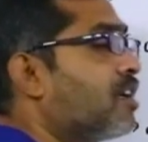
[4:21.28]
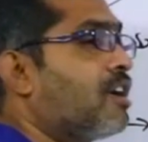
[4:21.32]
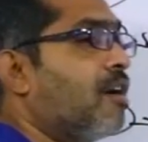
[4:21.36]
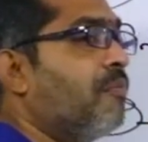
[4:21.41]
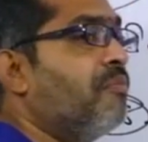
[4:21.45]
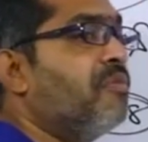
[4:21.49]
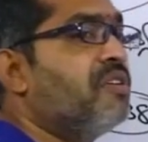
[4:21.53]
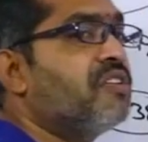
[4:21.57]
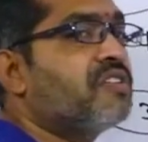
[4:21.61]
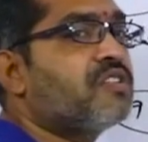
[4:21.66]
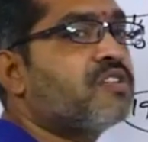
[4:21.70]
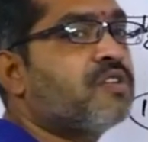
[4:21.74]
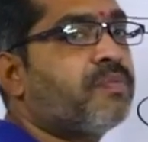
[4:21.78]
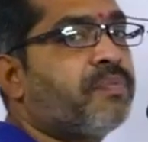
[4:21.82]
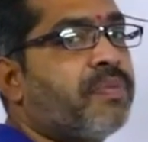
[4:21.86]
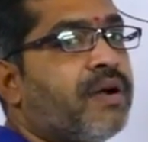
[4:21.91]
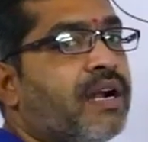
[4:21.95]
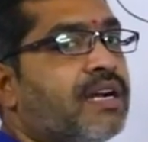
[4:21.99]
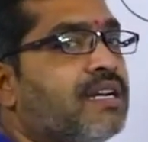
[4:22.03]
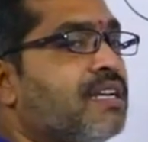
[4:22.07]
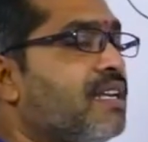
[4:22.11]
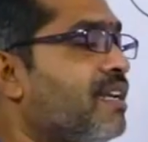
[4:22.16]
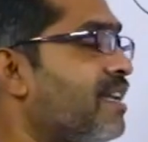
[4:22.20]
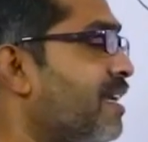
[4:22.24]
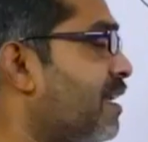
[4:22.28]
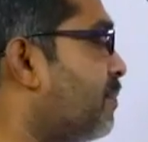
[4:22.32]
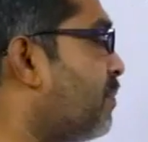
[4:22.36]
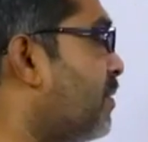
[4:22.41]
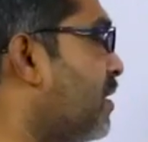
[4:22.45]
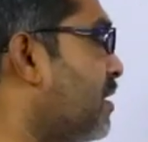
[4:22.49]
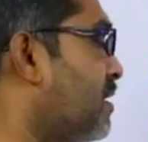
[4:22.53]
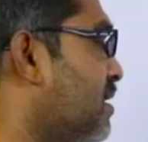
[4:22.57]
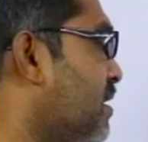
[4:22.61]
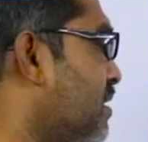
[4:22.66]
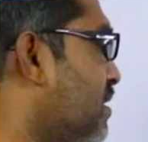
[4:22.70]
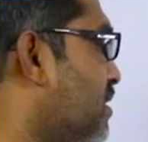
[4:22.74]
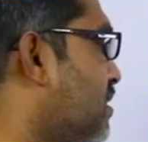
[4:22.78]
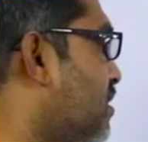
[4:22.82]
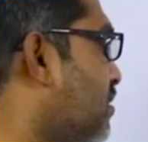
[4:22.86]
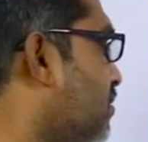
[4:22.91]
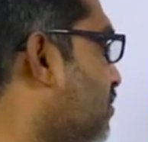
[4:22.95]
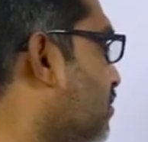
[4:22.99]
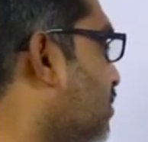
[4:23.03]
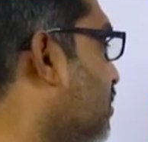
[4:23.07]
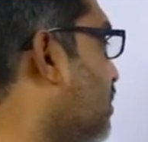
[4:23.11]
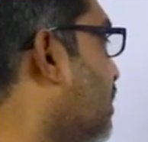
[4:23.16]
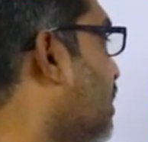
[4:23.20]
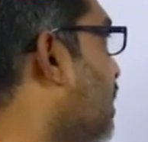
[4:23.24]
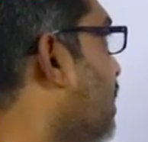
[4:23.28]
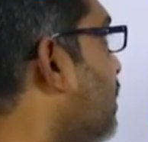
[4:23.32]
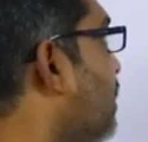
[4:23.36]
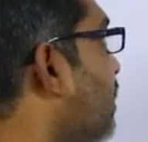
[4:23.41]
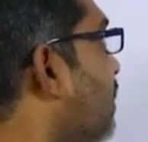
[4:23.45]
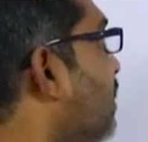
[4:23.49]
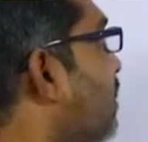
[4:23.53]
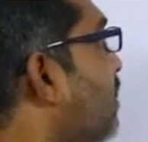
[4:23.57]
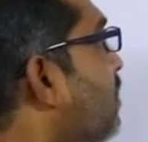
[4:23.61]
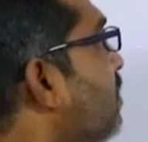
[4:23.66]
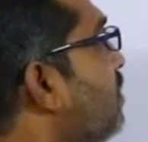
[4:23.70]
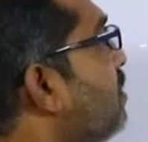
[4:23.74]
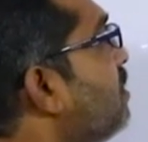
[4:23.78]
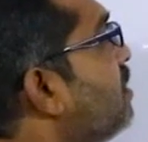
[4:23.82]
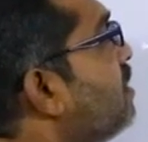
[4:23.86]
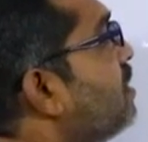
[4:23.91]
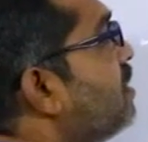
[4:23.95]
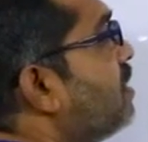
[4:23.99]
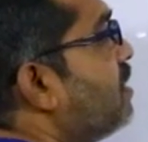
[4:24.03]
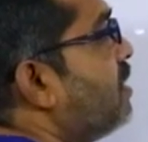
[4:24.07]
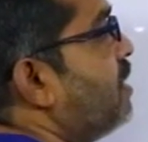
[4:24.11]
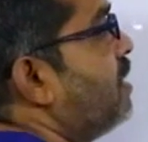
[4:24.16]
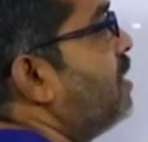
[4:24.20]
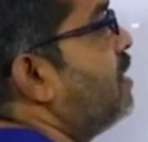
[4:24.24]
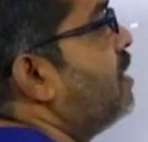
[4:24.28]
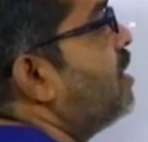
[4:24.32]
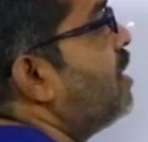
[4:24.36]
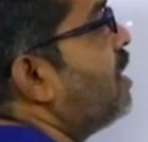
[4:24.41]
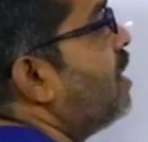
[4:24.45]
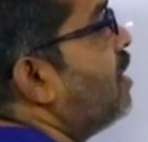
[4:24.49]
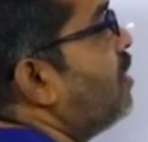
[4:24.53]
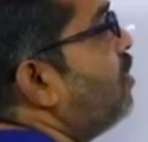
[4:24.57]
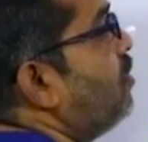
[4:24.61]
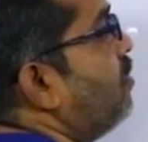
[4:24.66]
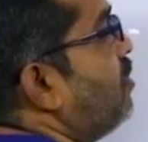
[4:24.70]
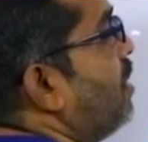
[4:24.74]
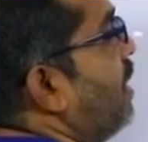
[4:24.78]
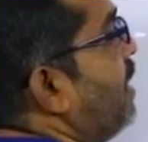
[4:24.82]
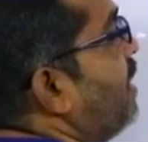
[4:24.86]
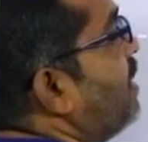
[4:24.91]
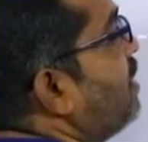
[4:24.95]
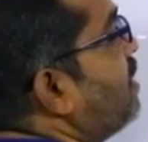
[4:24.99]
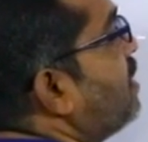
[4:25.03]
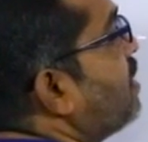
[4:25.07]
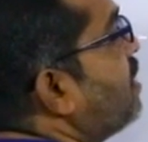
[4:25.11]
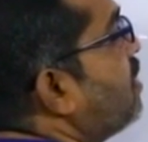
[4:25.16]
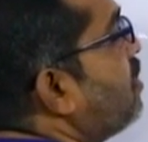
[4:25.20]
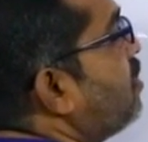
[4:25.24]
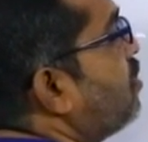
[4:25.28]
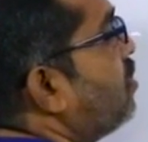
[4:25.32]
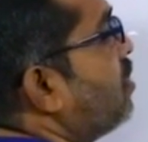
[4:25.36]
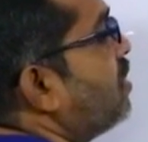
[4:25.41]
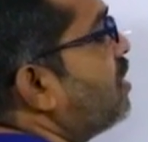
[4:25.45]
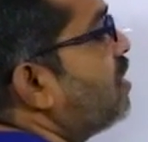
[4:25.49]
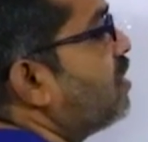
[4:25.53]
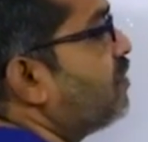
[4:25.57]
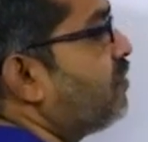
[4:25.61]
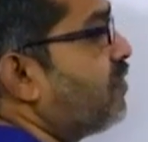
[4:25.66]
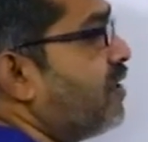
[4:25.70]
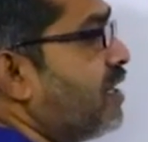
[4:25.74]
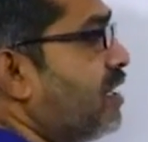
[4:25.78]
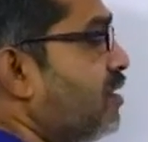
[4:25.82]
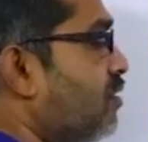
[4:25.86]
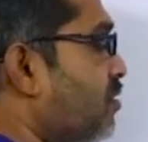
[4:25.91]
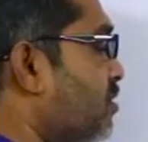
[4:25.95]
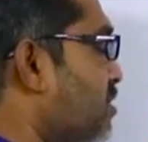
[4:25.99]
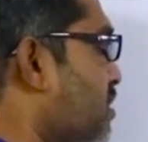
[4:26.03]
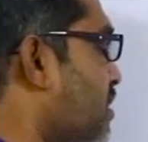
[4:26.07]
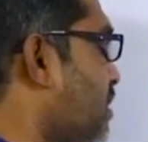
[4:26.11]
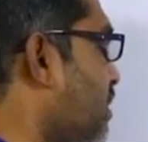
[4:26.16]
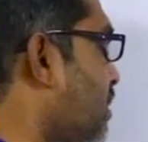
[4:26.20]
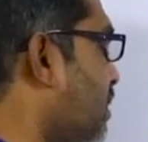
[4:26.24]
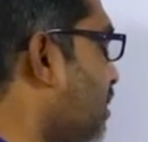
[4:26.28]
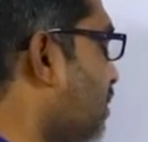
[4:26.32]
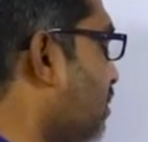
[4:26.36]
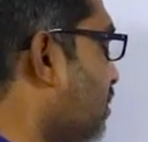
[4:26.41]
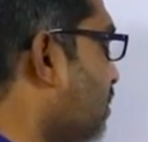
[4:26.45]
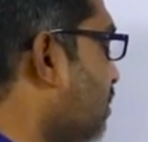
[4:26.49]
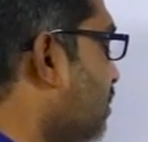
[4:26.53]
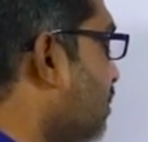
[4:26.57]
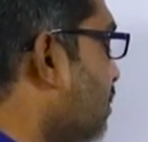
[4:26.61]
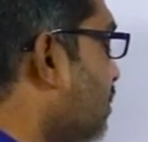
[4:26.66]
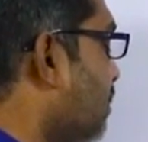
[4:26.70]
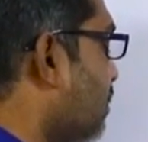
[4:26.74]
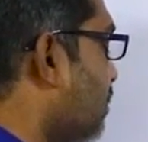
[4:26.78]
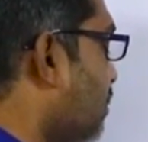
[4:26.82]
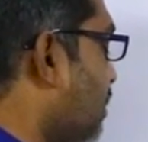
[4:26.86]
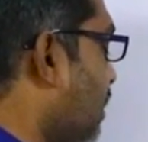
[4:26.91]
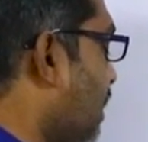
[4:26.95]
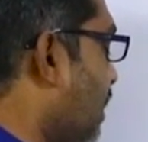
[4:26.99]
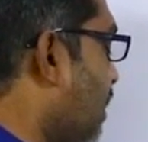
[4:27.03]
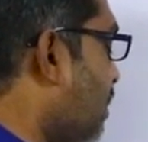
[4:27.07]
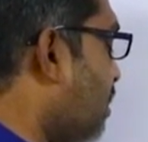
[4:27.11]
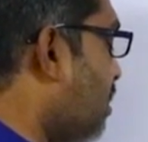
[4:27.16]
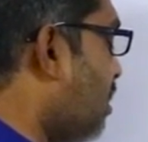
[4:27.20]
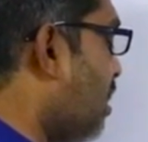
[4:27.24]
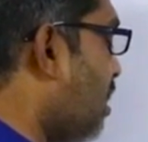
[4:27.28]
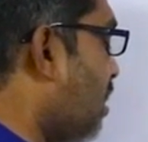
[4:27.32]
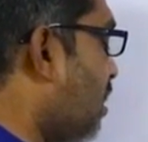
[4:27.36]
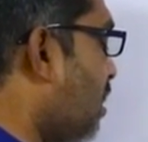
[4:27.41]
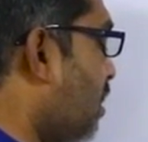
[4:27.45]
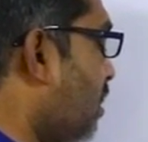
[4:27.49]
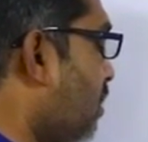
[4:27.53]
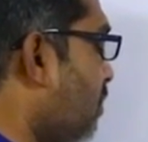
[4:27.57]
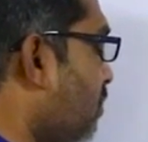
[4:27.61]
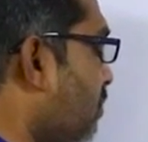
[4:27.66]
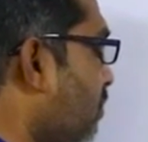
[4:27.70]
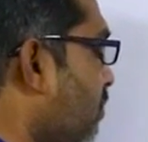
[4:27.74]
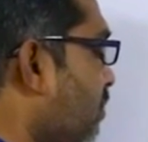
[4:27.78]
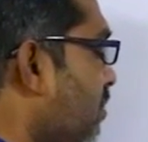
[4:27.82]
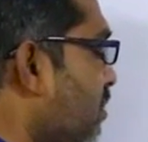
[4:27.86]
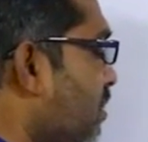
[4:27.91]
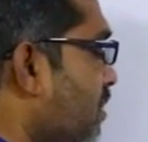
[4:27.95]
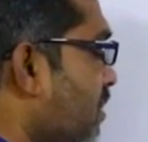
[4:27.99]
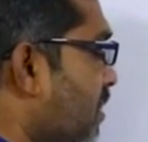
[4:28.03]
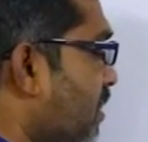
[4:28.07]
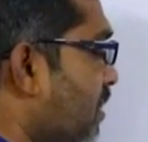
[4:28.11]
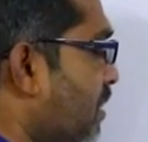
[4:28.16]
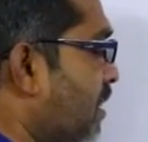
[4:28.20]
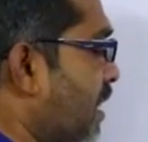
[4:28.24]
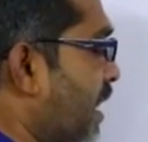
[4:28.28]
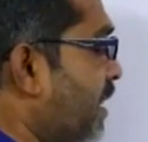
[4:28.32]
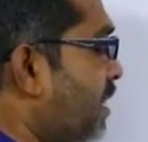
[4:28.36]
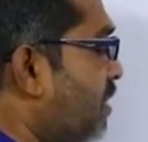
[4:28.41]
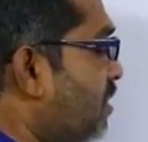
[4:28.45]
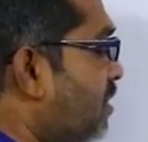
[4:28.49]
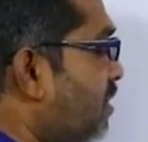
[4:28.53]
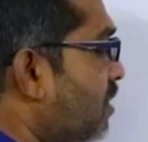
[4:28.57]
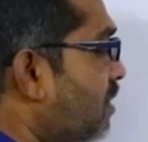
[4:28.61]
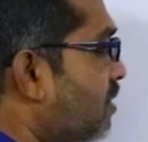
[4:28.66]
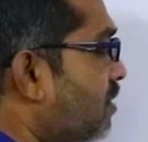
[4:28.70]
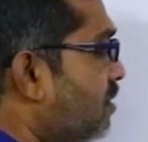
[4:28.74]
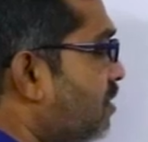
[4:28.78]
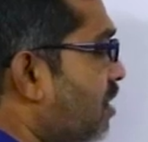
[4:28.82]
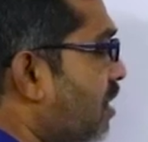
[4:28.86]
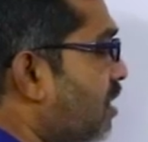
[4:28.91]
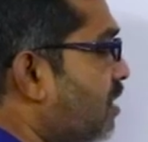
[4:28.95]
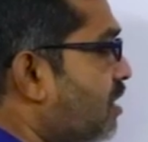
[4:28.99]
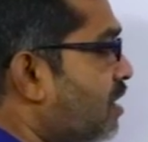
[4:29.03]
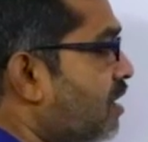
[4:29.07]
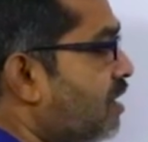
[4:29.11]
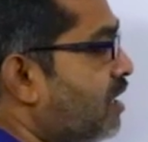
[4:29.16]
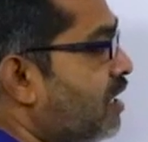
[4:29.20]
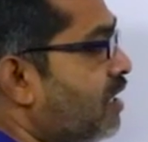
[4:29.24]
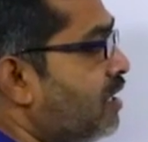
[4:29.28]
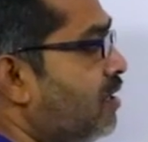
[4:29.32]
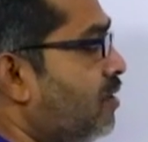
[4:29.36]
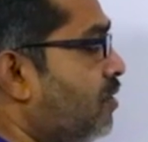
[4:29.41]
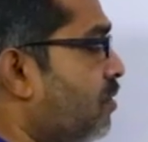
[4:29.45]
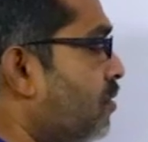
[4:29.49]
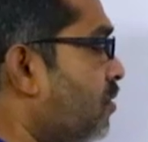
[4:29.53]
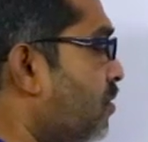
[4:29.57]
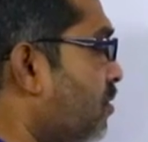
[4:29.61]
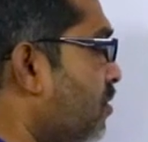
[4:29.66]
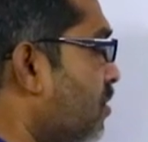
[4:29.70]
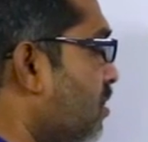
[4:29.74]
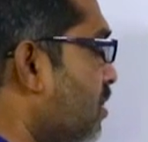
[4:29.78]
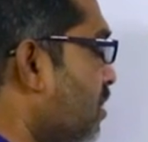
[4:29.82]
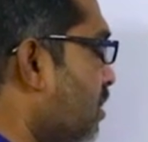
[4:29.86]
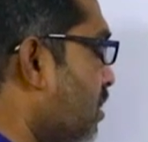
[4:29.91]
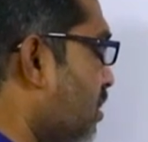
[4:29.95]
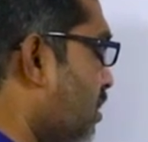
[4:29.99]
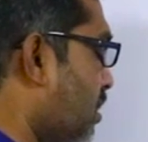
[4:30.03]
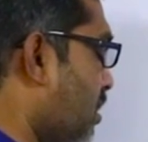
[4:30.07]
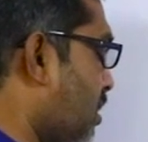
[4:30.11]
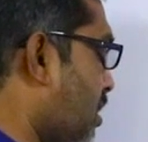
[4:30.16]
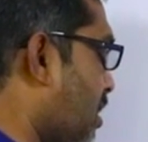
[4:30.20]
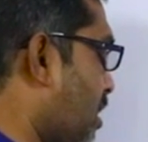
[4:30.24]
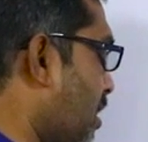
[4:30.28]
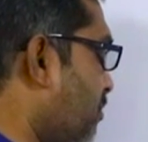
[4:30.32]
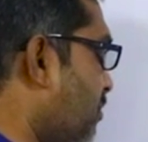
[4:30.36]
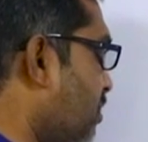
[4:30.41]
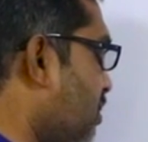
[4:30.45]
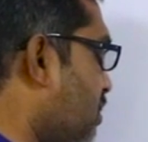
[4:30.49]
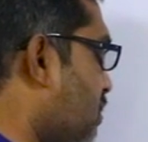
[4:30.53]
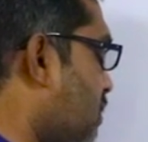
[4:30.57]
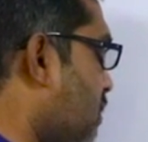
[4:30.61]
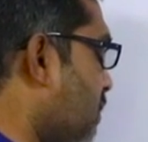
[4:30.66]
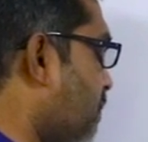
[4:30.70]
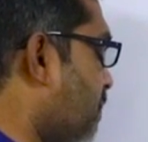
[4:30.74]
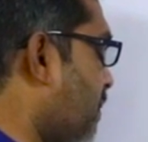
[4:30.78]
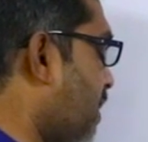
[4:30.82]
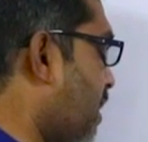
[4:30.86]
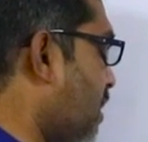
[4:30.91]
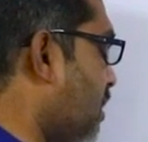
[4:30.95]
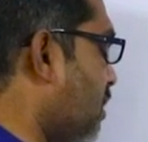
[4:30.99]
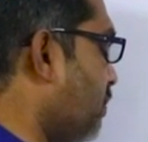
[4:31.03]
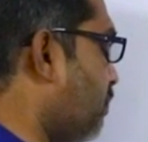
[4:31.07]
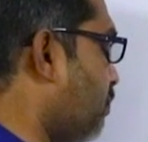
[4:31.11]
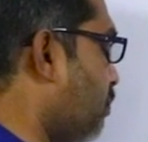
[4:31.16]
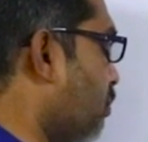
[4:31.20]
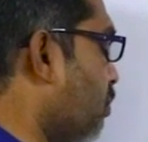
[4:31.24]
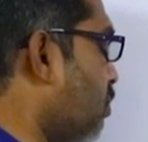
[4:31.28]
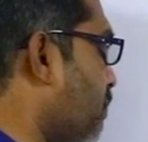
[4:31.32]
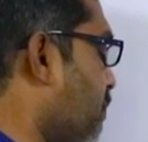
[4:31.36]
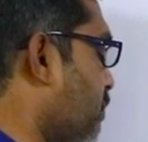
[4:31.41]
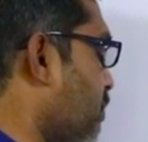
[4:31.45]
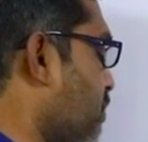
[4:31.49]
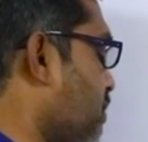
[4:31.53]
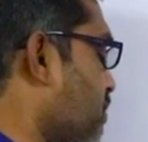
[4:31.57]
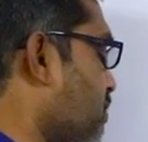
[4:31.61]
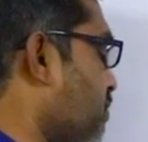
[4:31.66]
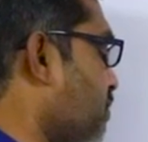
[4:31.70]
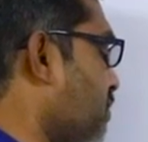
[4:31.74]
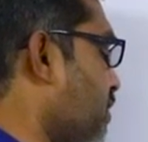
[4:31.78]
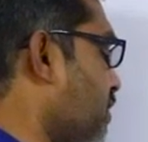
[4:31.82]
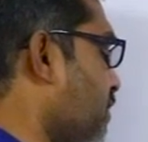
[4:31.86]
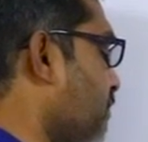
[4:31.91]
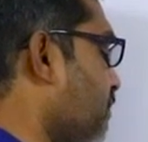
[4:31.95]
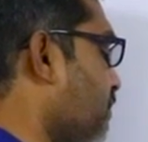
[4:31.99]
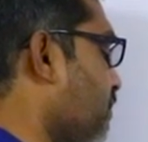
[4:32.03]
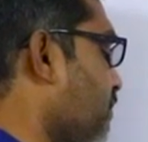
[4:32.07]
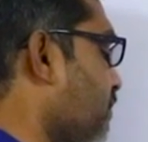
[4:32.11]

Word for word: కమ్యూనిస్ట్ పార్టీని ఏర్పాటు చేశారు అంటే ఇండియాలో నైన్టీన్ ట్వంటీ ఫైవ్లో వచ్చింది తెలంగాణలో నైన్టీన్ థర్టీ నైన్లో కమ్యూనిస్ట్ పార్టీ పురుడు పోసుకుంది